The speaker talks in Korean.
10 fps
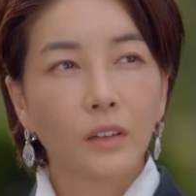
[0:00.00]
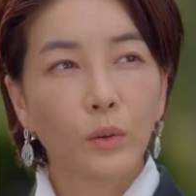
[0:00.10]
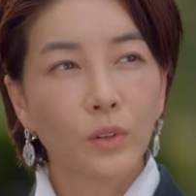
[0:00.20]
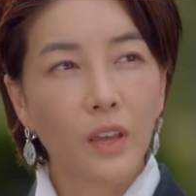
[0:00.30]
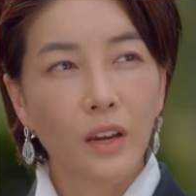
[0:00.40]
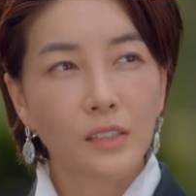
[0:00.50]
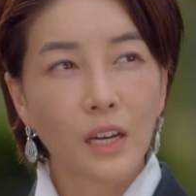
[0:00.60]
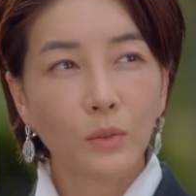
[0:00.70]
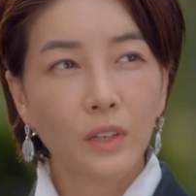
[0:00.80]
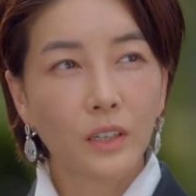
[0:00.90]
올케가
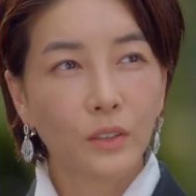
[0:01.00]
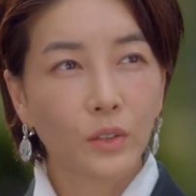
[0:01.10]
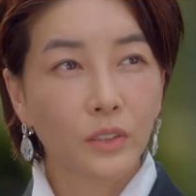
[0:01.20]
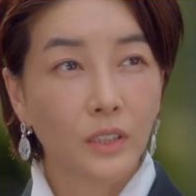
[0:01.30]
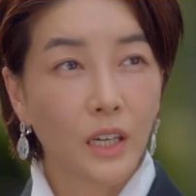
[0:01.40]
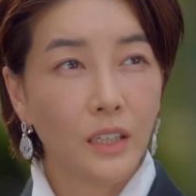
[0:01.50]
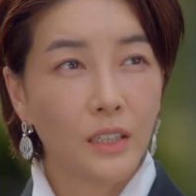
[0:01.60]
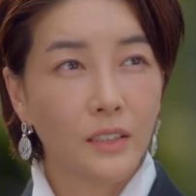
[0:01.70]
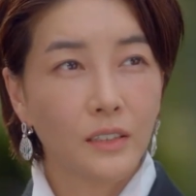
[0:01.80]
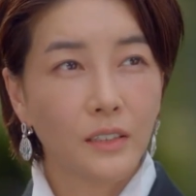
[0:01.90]
사고당했던
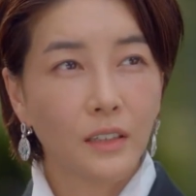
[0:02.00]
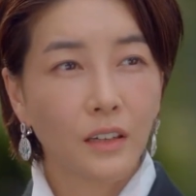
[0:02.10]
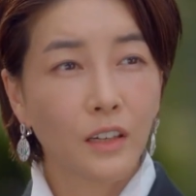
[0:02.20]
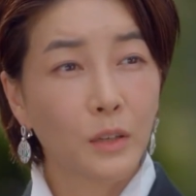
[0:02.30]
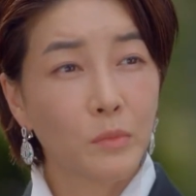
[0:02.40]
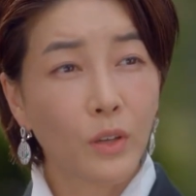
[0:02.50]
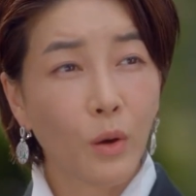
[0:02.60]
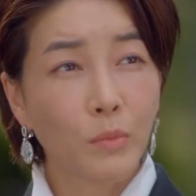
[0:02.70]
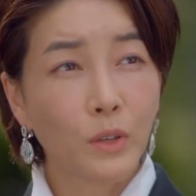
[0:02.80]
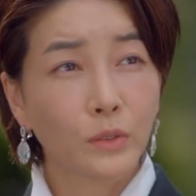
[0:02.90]
그날 그림을
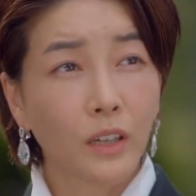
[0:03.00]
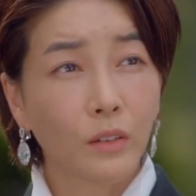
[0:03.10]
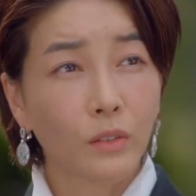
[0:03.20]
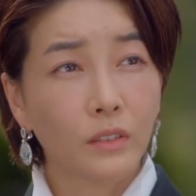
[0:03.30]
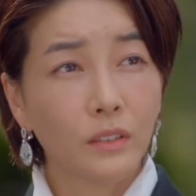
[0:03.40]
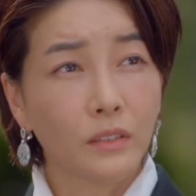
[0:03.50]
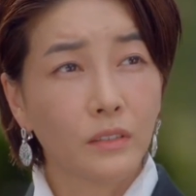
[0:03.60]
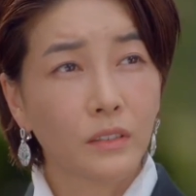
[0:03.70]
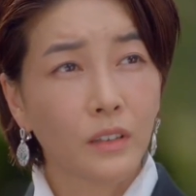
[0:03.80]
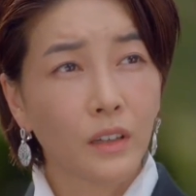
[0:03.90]
경매로 샀거든.
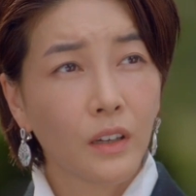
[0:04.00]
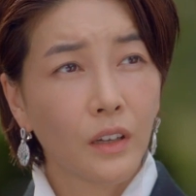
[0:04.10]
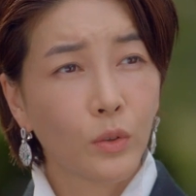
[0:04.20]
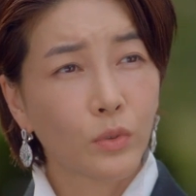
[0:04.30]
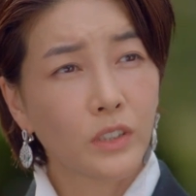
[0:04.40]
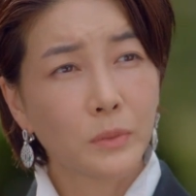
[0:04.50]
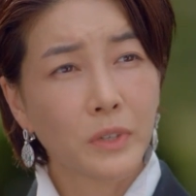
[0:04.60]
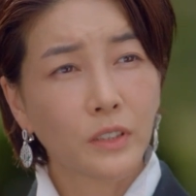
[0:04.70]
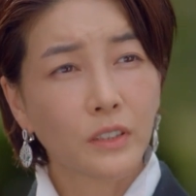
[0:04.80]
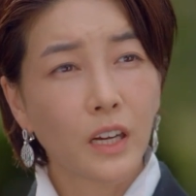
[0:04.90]
우리
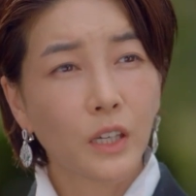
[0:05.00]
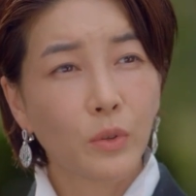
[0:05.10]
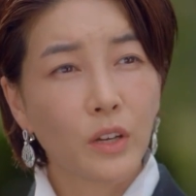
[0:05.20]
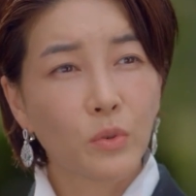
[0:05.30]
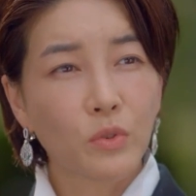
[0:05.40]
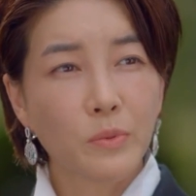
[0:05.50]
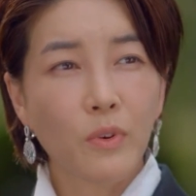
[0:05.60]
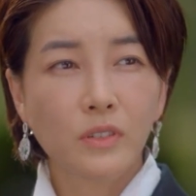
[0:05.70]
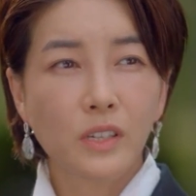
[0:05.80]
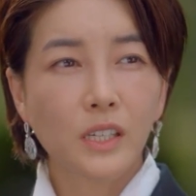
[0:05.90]
집에서 사기로 한
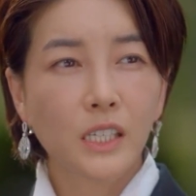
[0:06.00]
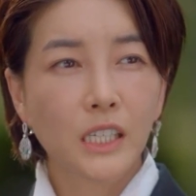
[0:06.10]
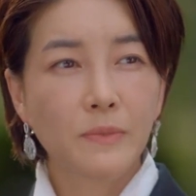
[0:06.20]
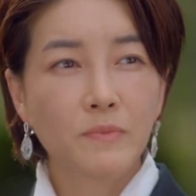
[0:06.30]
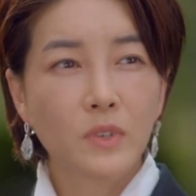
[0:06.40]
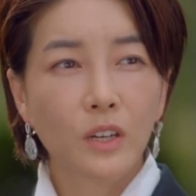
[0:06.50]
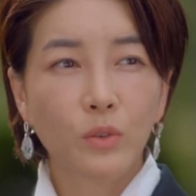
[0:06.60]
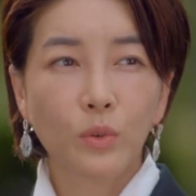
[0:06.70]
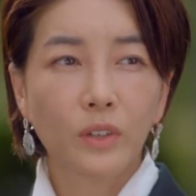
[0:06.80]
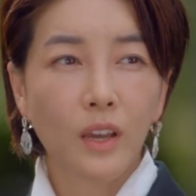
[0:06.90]
50억짜리 그림
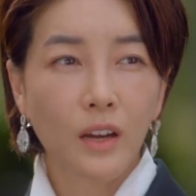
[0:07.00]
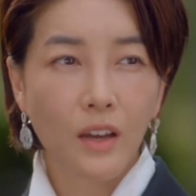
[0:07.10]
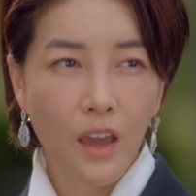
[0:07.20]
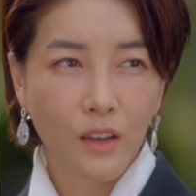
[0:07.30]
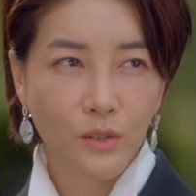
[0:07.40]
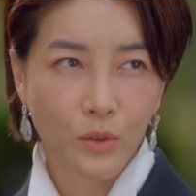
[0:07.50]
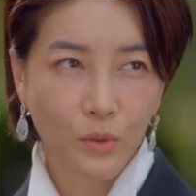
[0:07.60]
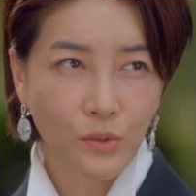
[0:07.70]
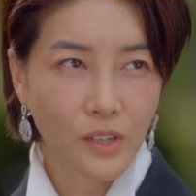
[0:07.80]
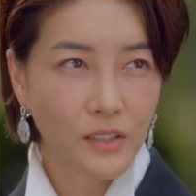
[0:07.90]
그리고 올케가
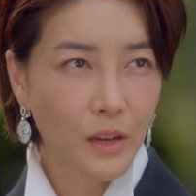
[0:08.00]
개인적으로 산